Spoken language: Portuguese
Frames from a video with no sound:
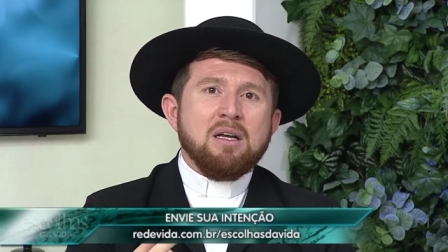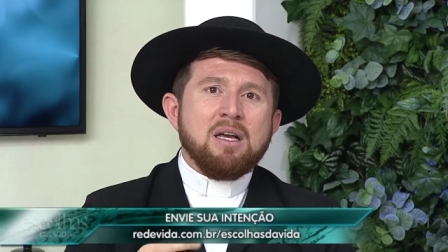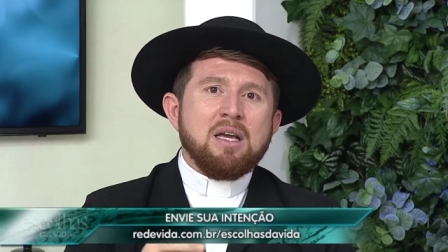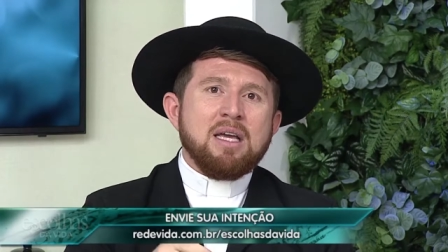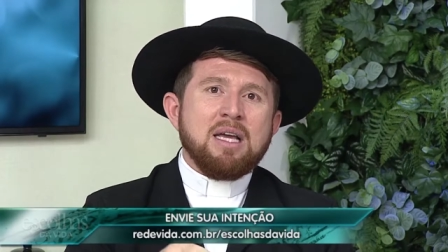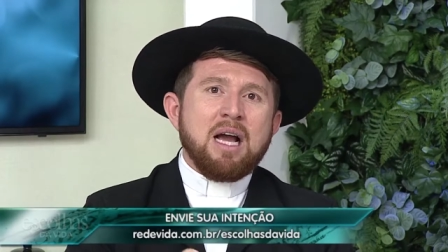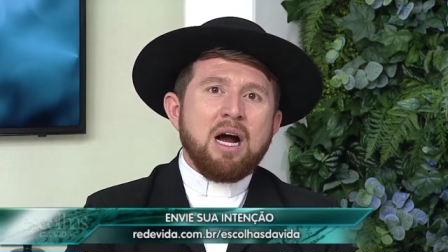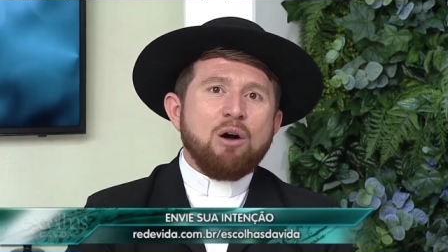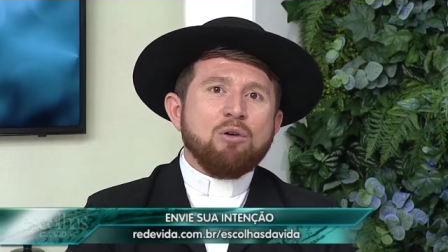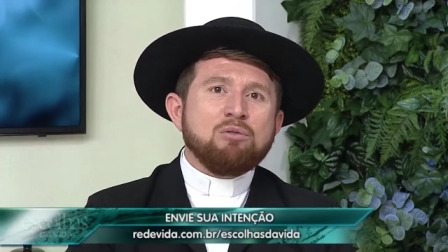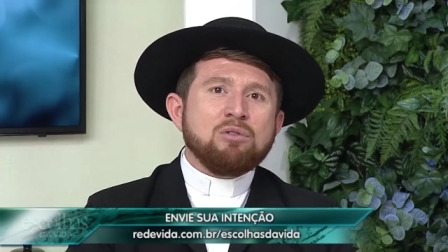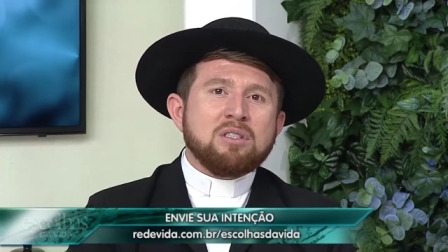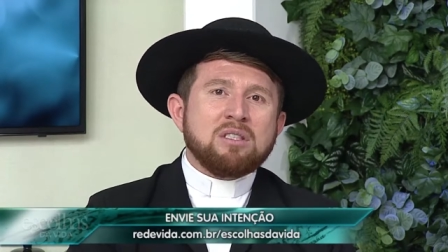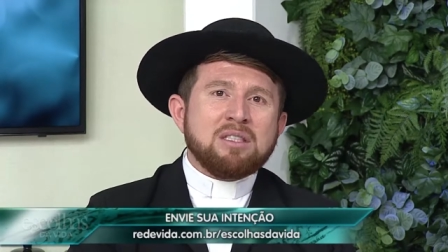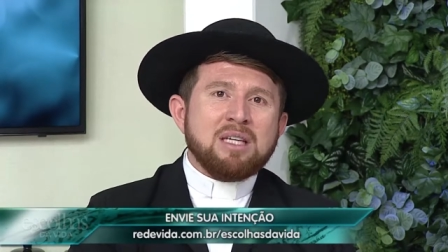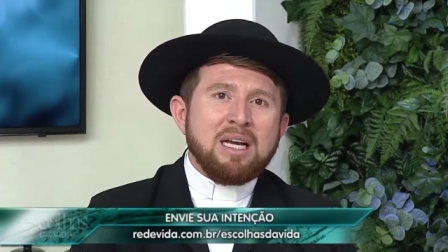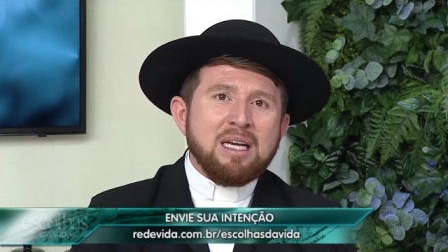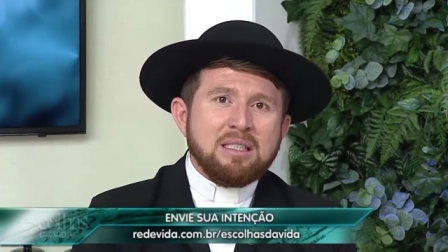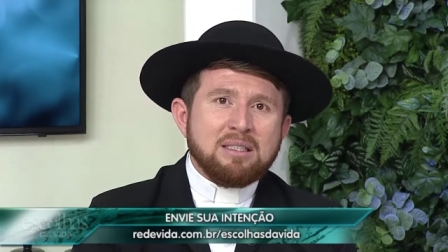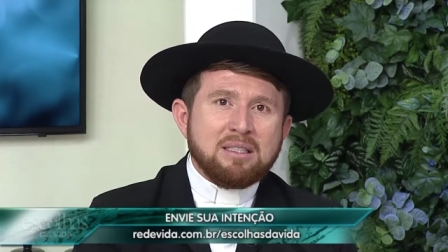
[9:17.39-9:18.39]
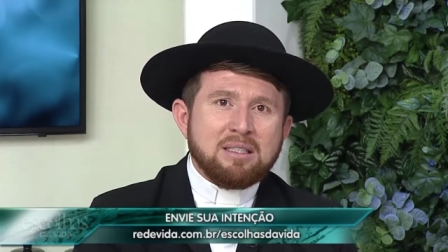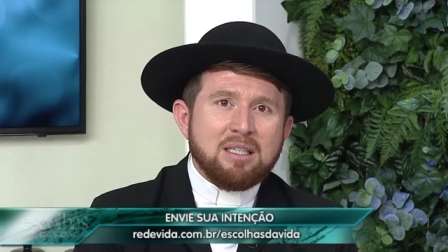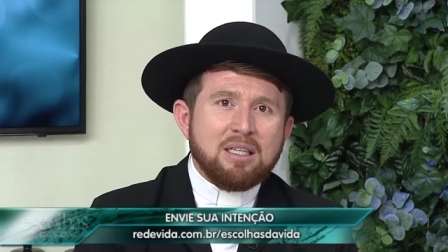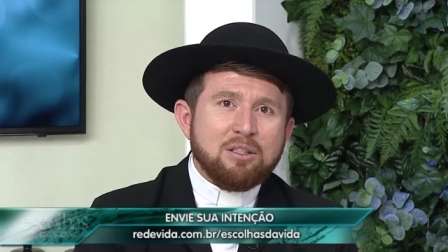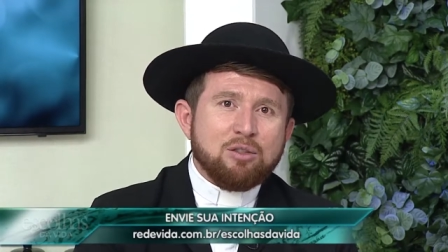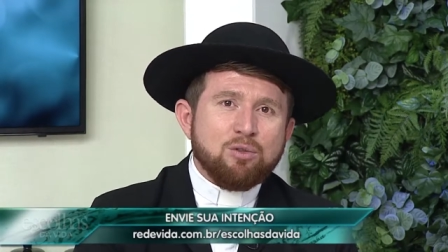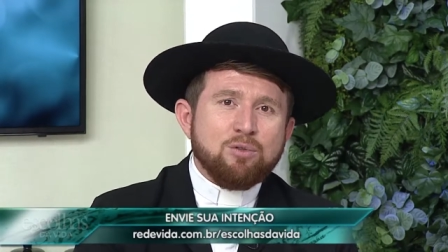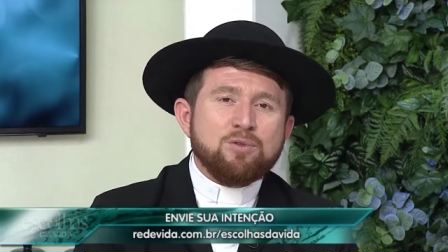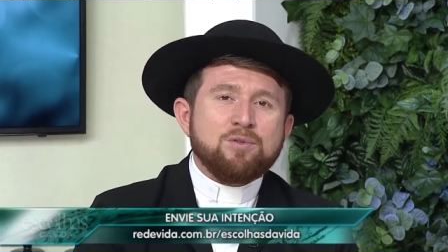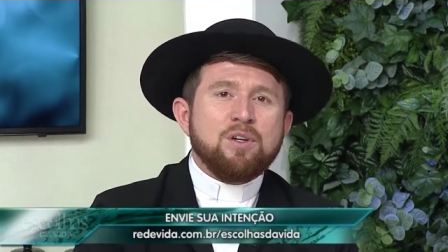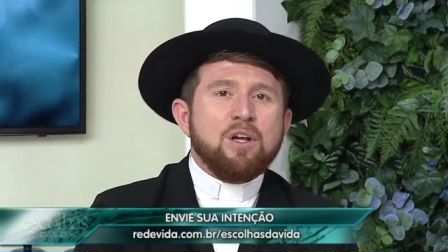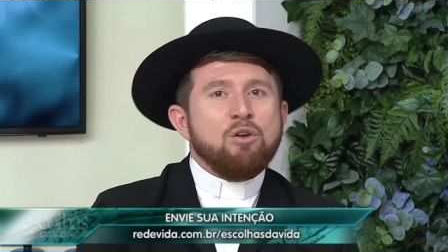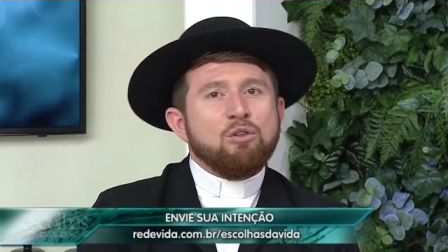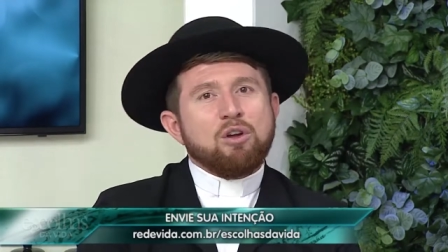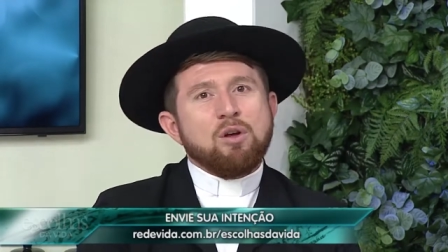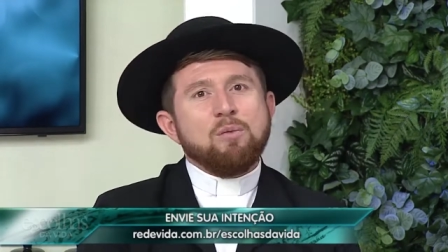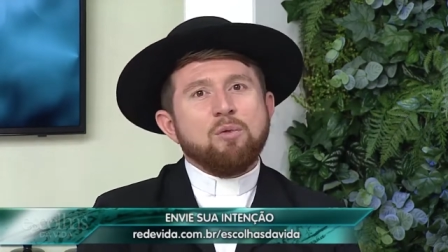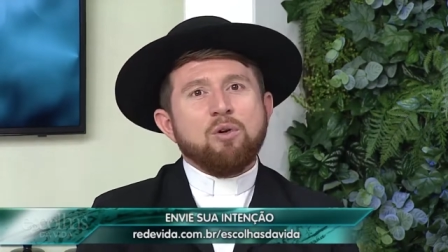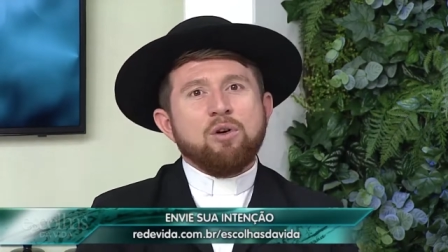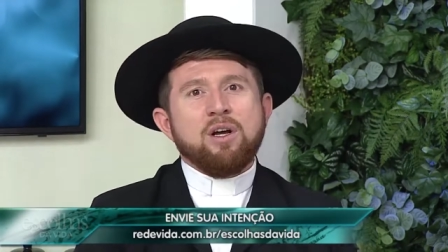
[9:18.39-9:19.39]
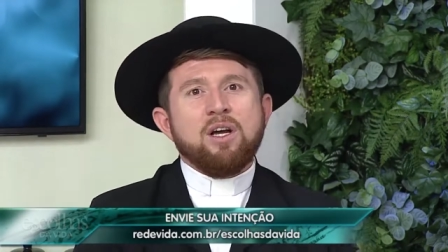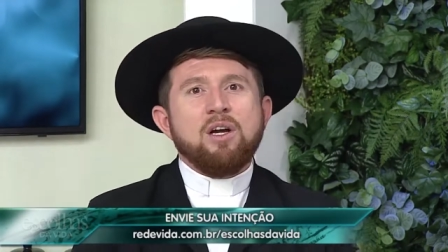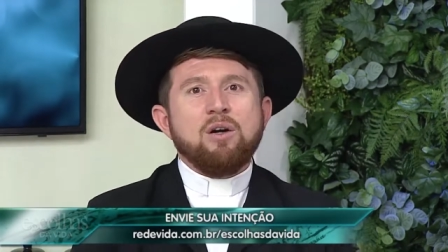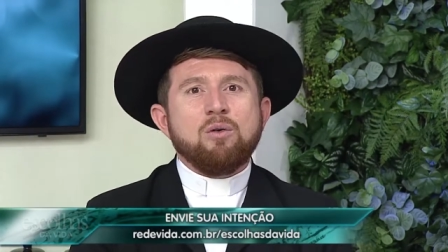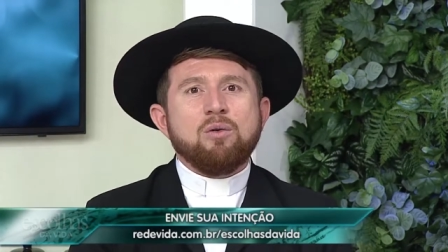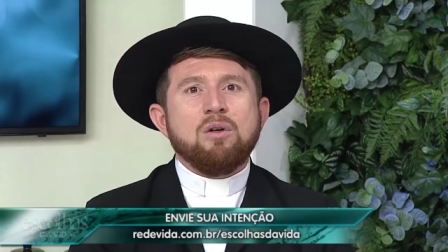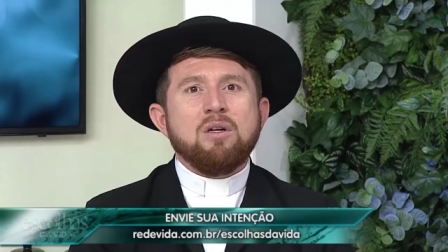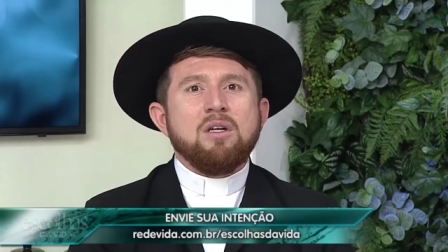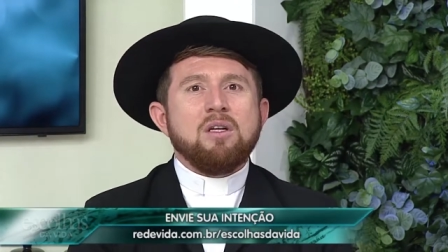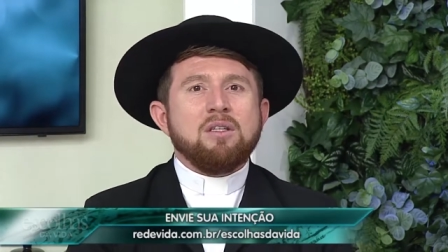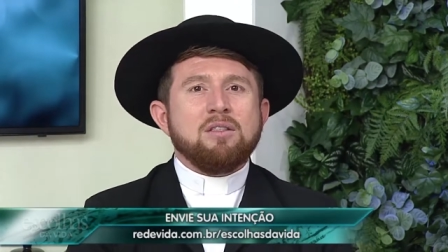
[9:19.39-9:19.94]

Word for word: e a ausência do filho que morreu